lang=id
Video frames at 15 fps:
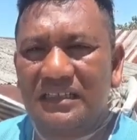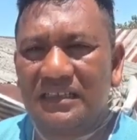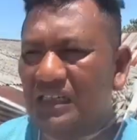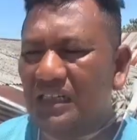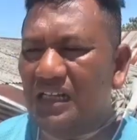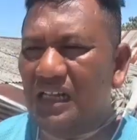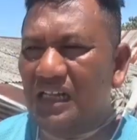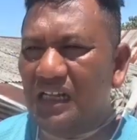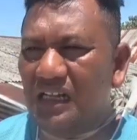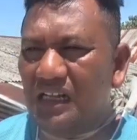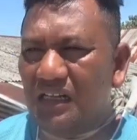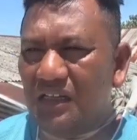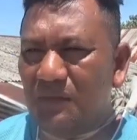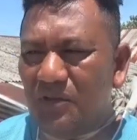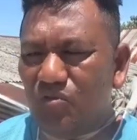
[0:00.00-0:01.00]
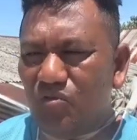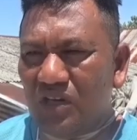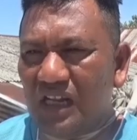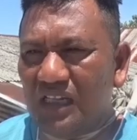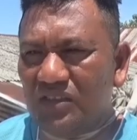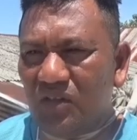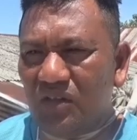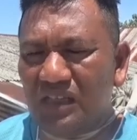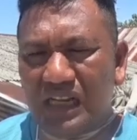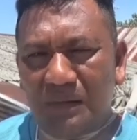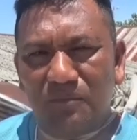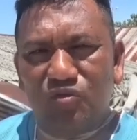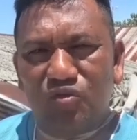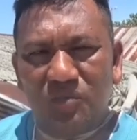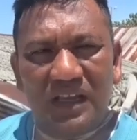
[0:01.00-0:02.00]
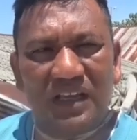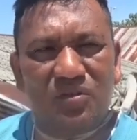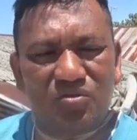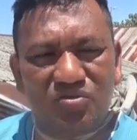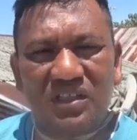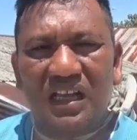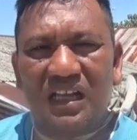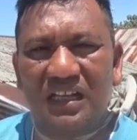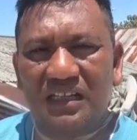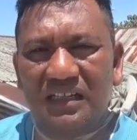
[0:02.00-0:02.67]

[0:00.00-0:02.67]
Ada lebih kurang atau enam rumah yang rusak.